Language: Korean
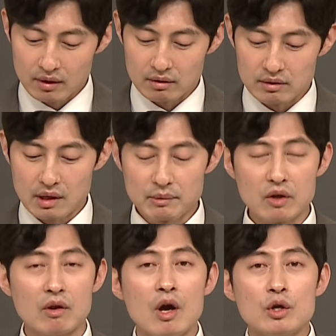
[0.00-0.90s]

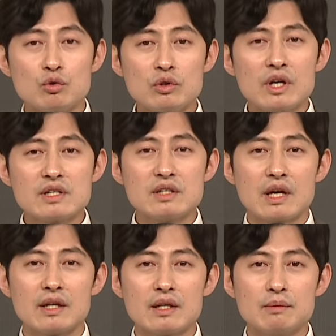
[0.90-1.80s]
그렇다면 유일하신
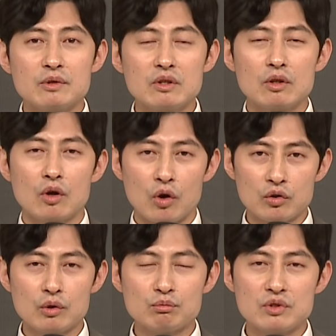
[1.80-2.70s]
하나님은
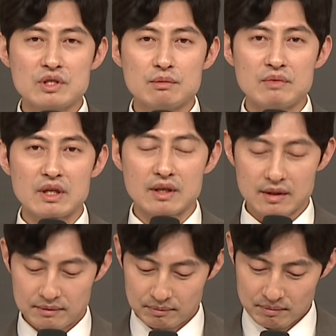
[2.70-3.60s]
어떤 분이십니까?
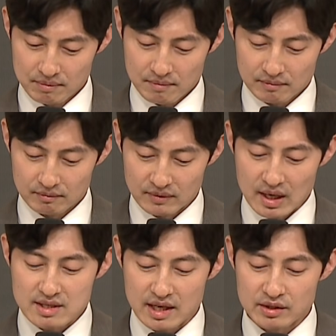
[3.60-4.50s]

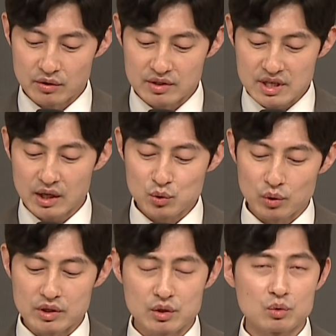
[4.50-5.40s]
내 자녀를
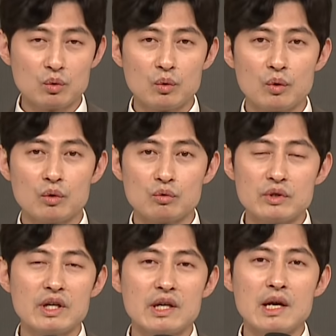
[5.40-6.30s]
창조하시고
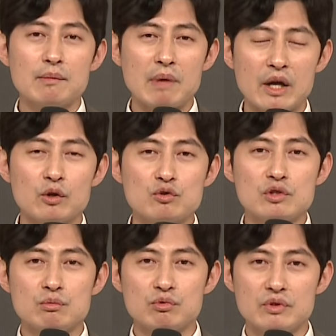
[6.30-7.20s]
우리에게
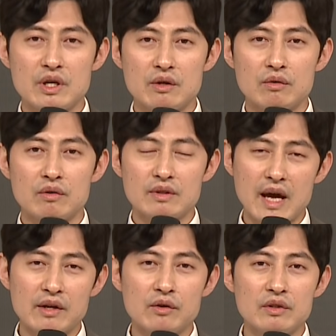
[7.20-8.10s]
맡겨주신 분이에요.
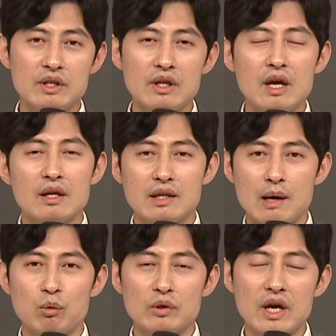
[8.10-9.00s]
당연히
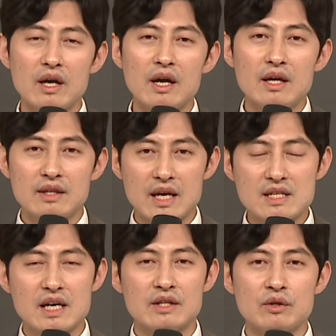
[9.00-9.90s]
나보다 내
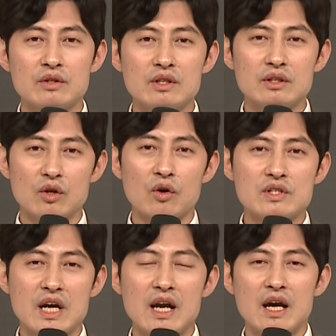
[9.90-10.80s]
자녀를 더
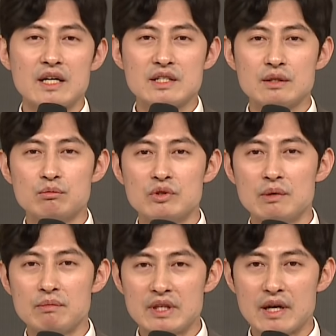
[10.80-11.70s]
잘 아시는
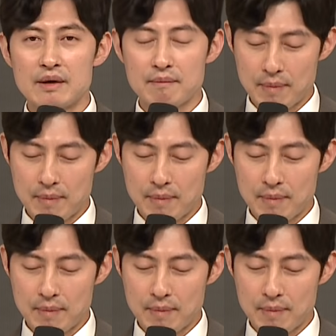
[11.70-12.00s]
분입니다.